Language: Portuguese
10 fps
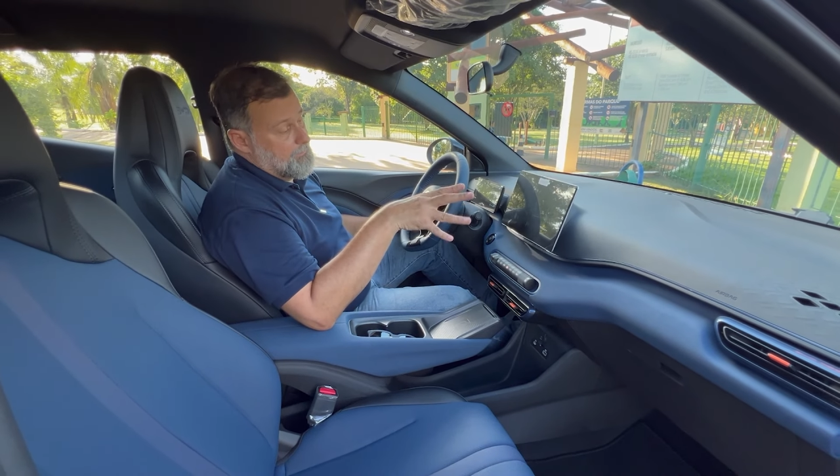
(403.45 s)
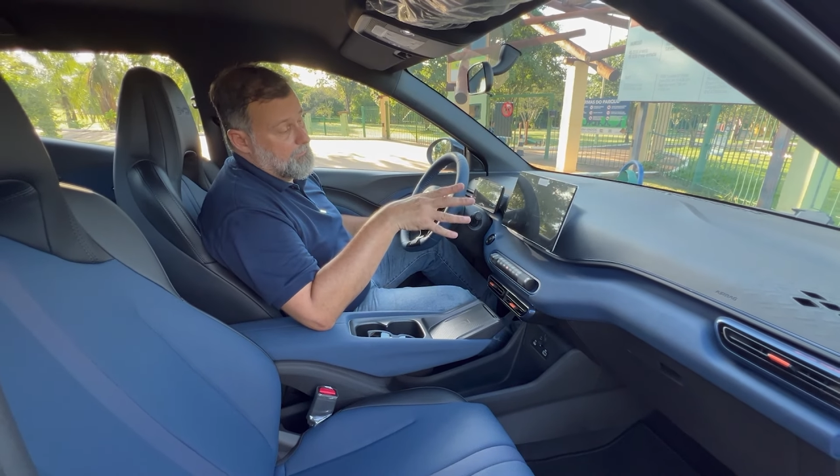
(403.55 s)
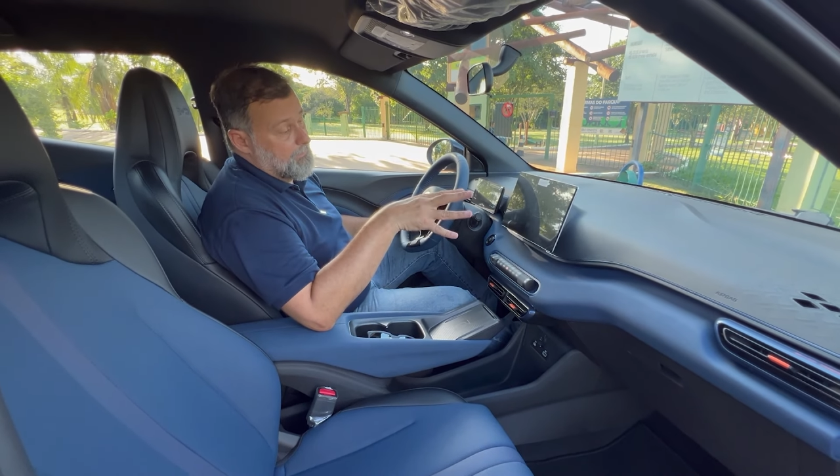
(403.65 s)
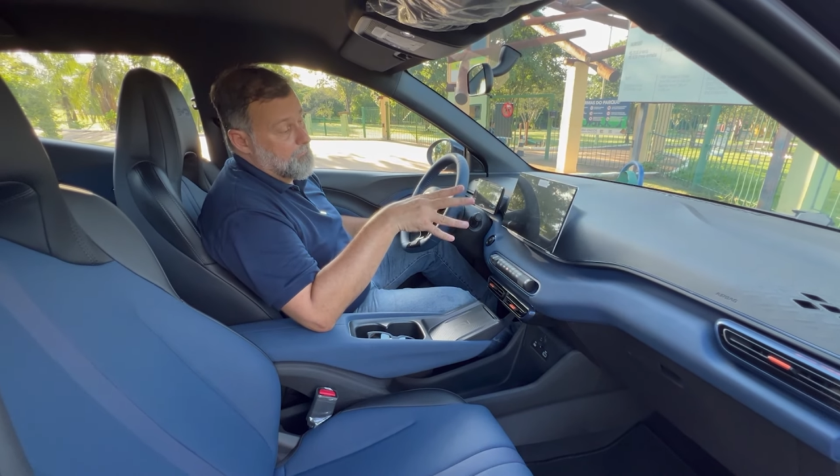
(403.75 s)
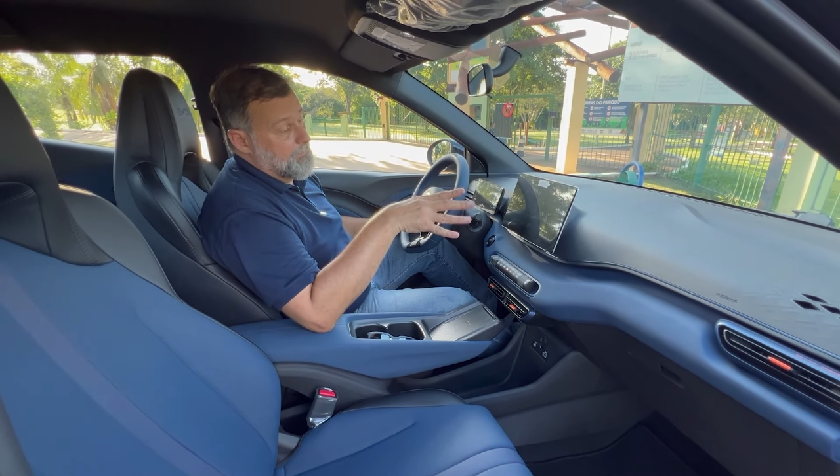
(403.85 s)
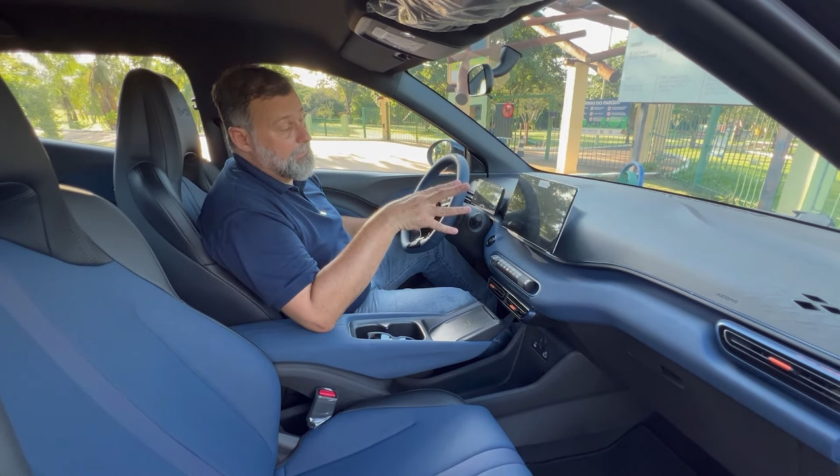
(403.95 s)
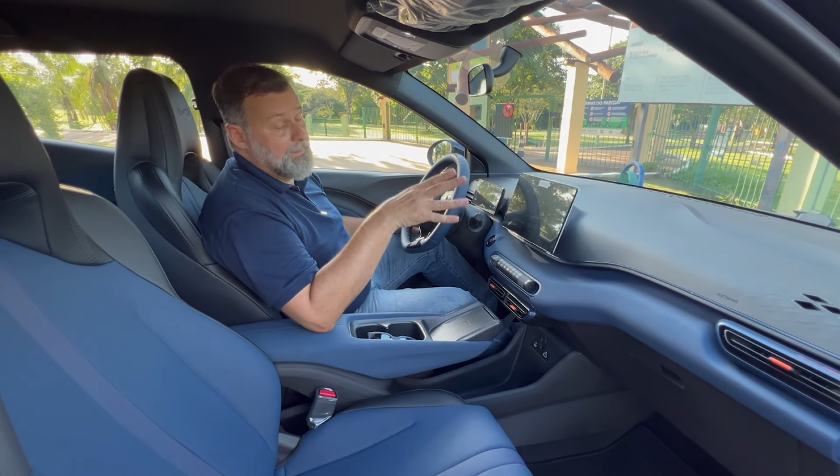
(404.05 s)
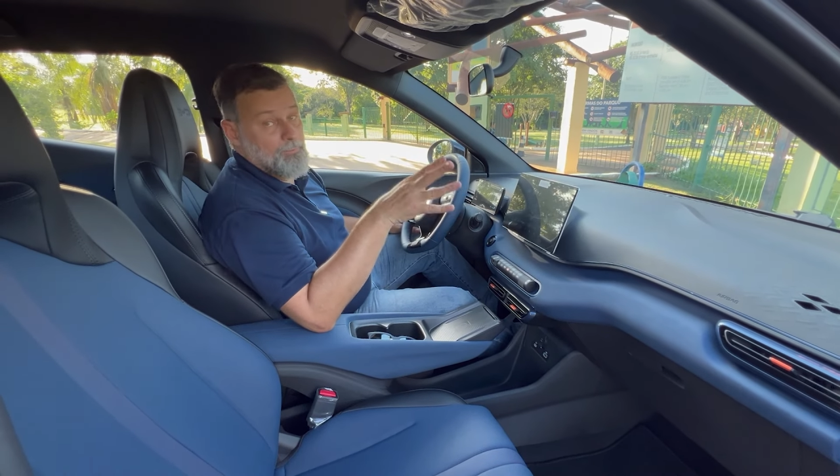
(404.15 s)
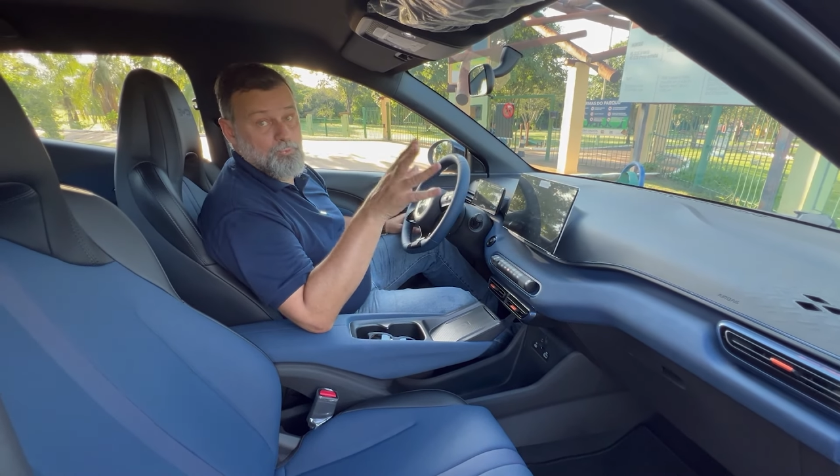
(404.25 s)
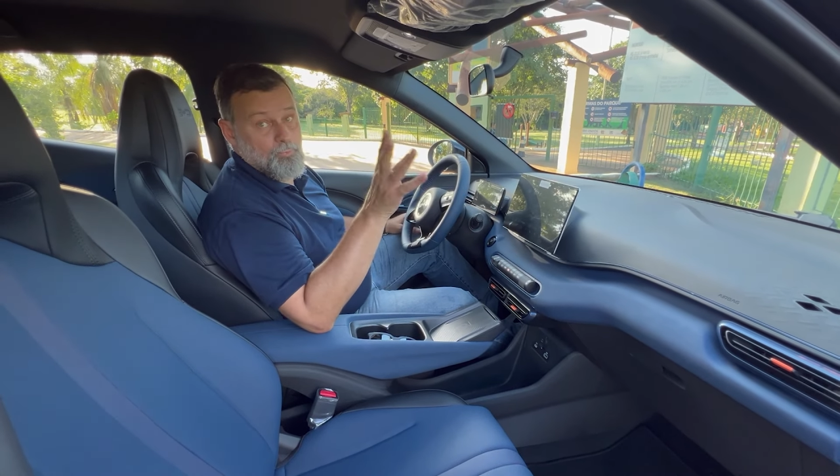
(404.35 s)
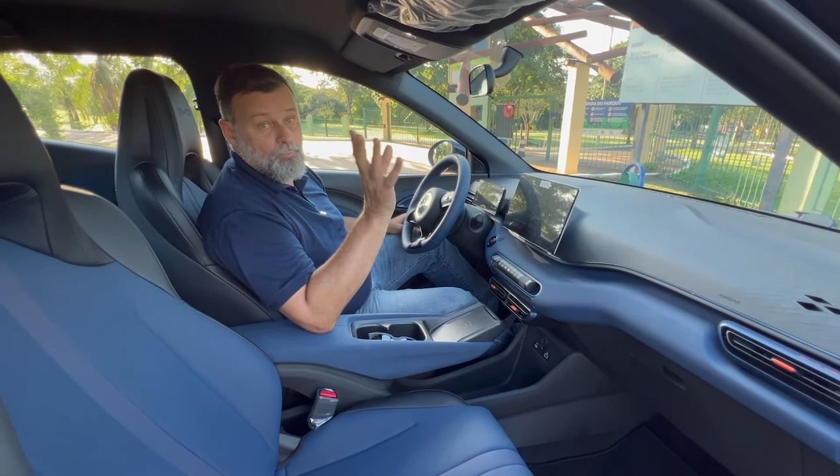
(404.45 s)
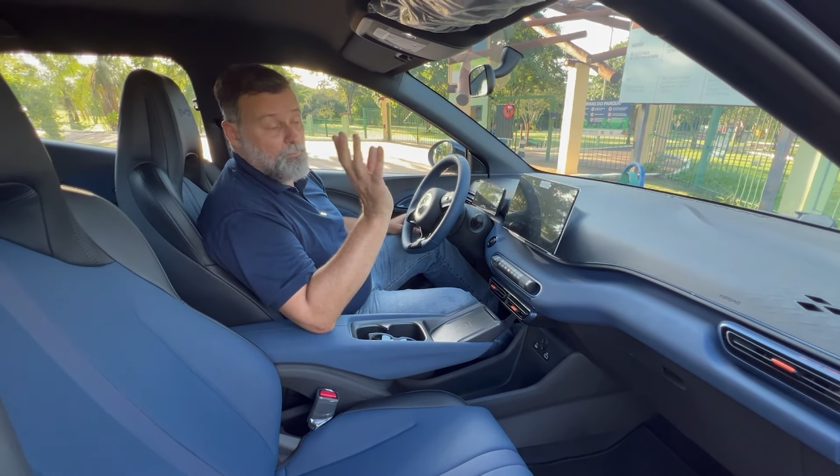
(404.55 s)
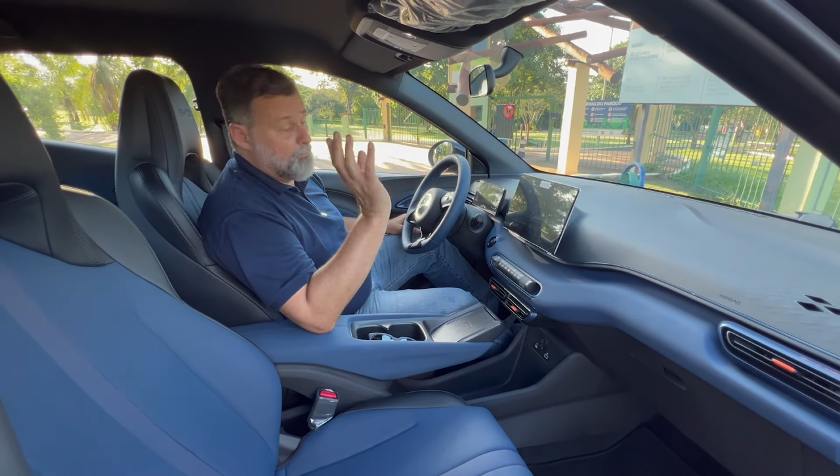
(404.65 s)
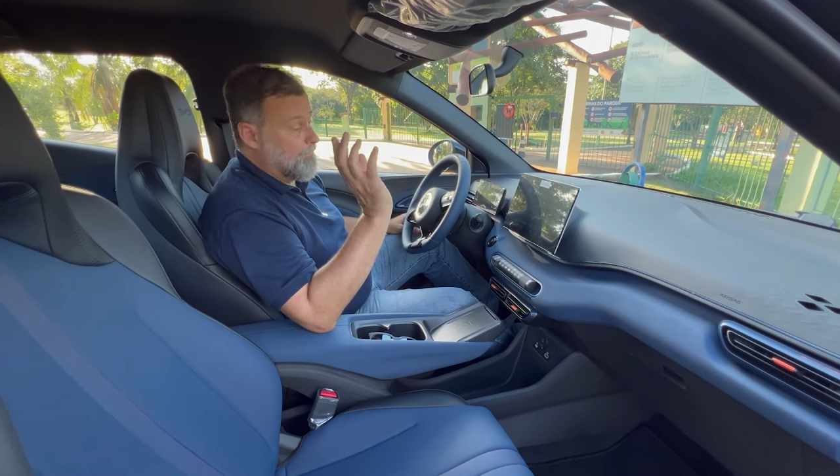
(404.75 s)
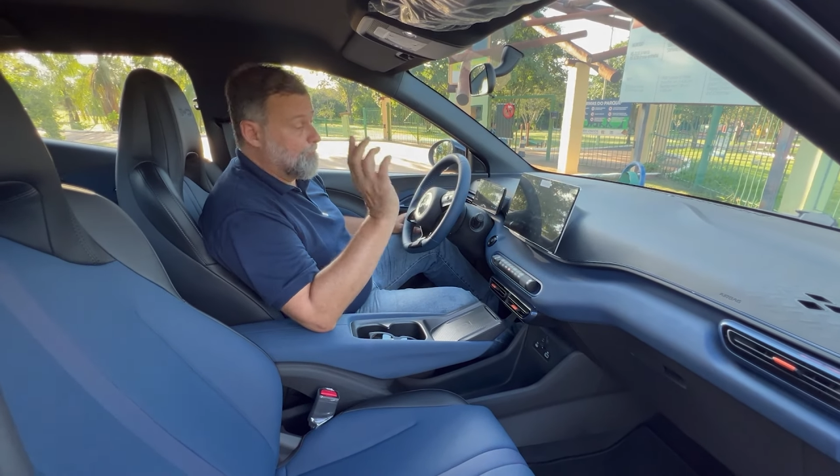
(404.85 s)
que também causou uma